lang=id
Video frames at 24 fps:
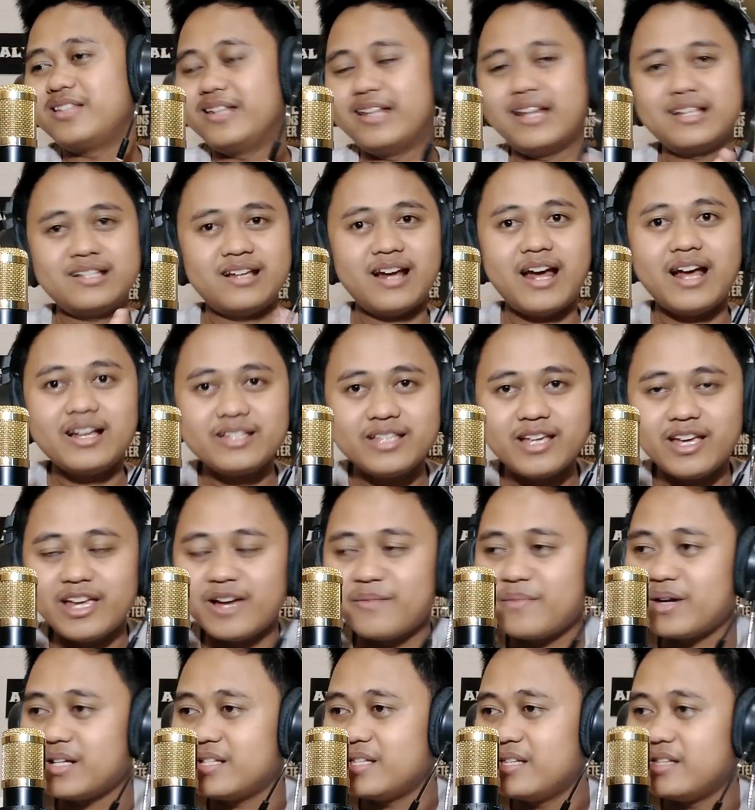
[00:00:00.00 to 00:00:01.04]
tidak sengaja
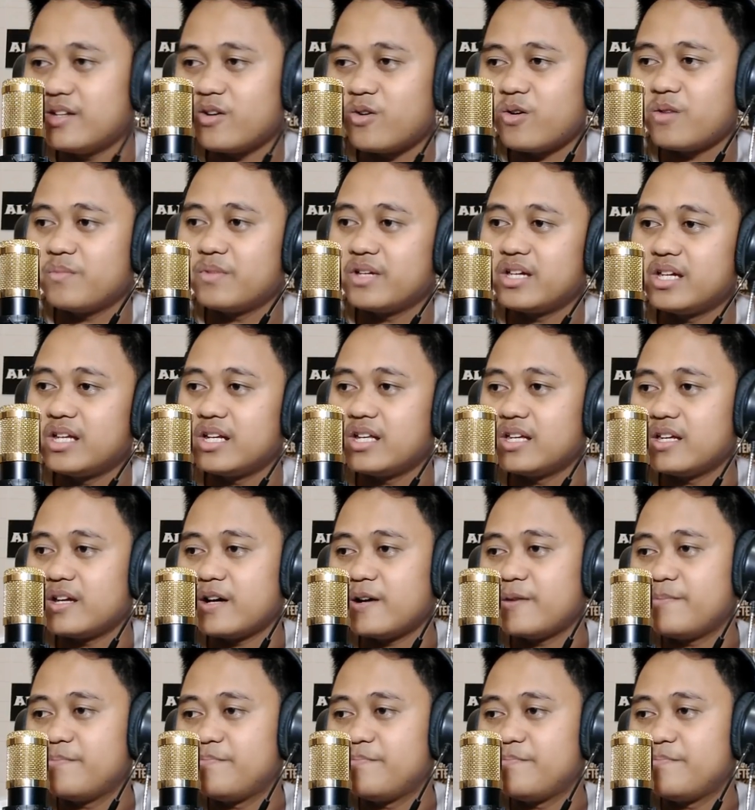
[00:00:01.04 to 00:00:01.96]
yang pastinya kalau begini ya